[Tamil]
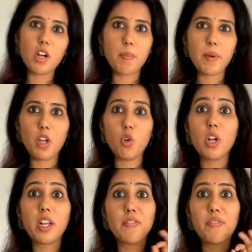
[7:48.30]
ஆர்டர் பண்ணாலும்
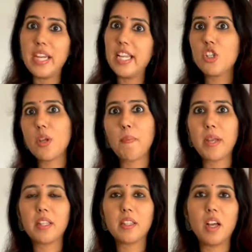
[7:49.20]
உங்களுக்கு ஃப்ரீ
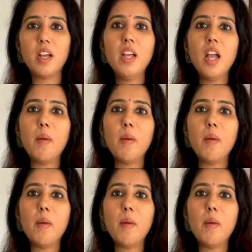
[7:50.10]
ஷிப்பிங் தான்